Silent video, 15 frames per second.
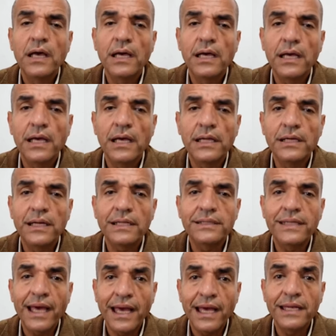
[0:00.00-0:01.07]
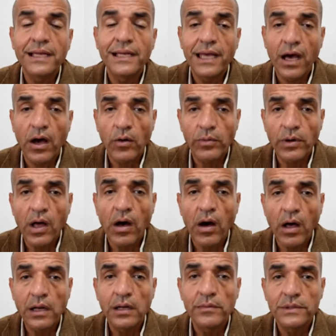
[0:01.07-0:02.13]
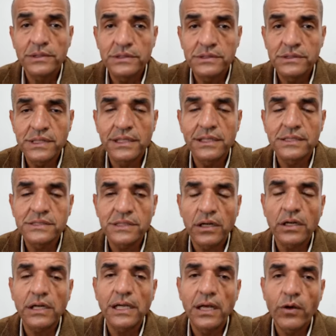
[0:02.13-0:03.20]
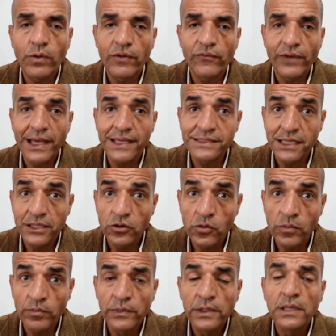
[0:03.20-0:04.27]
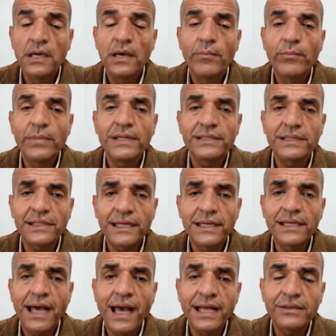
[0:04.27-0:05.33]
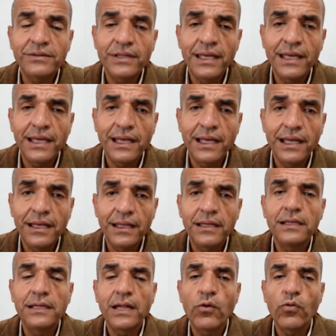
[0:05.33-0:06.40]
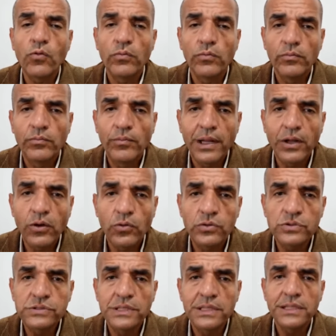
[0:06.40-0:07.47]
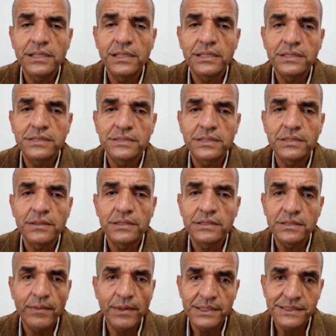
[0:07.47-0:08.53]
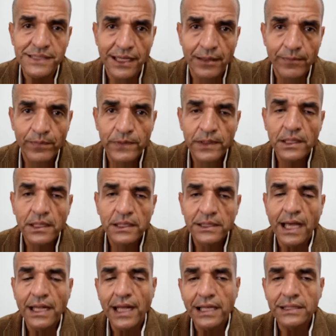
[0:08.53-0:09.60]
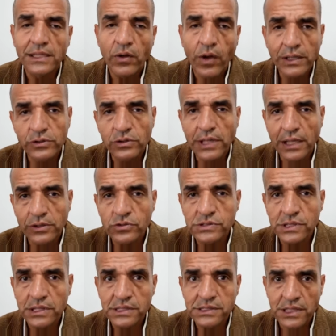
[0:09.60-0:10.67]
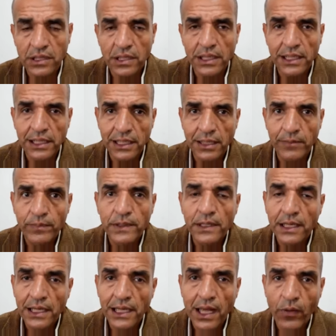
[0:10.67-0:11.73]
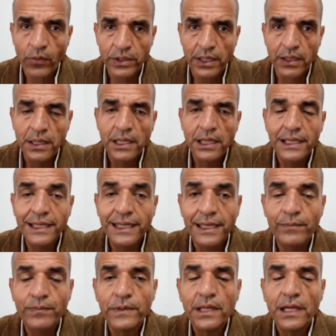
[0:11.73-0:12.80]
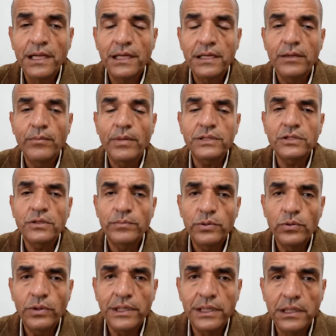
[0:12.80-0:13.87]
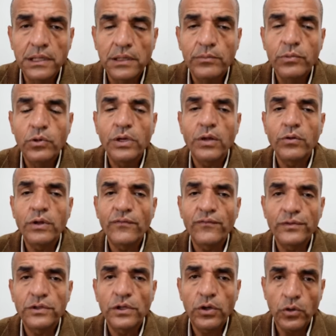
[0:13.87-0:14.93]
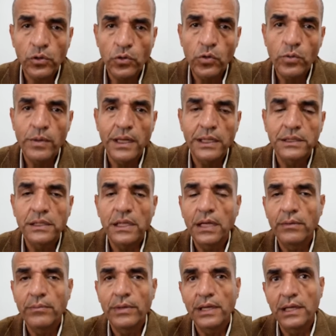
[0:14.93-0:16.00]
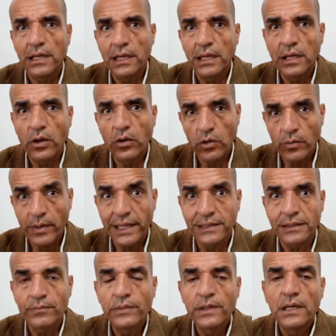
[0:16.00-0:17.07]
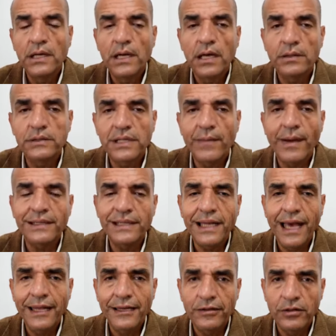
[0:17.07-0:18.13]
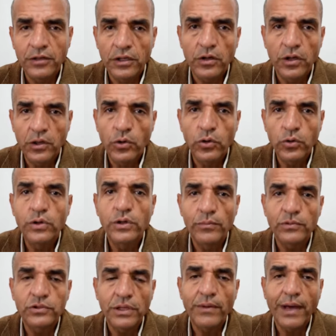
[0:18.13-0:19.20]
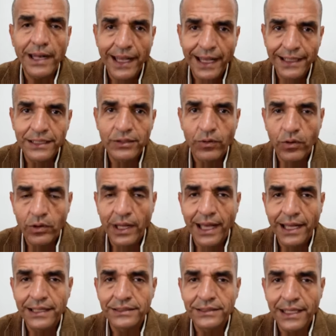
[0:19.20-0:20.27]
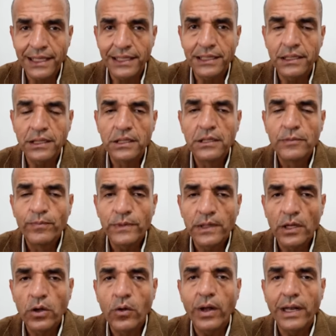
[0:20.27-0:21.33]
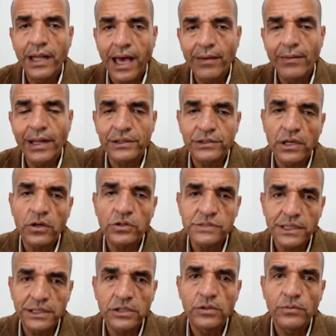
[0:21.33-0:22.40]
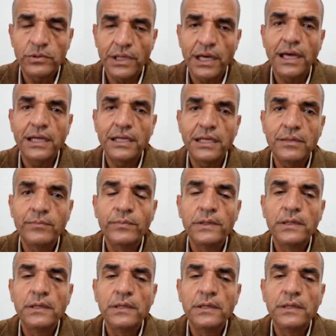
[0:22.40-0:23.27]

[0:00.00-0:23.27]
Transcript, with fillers: آه، انها تدخن اللي هي عمرها اقل من سن استخراج الهويه في هذا اليوم من التدخين حتى لو بلغوا سن 70 سنه يعني حتى لو عدوا تعدوا سن استخراج الايه الهويه ليه لان المنطق بيقول ايه بيقول لو نفرض الحكومه آه، الحكومات اتبعت الحل الحلول المتبعه حاليا وهو الحل الثاني اللي هو العمل على تناقص عدد المدخنين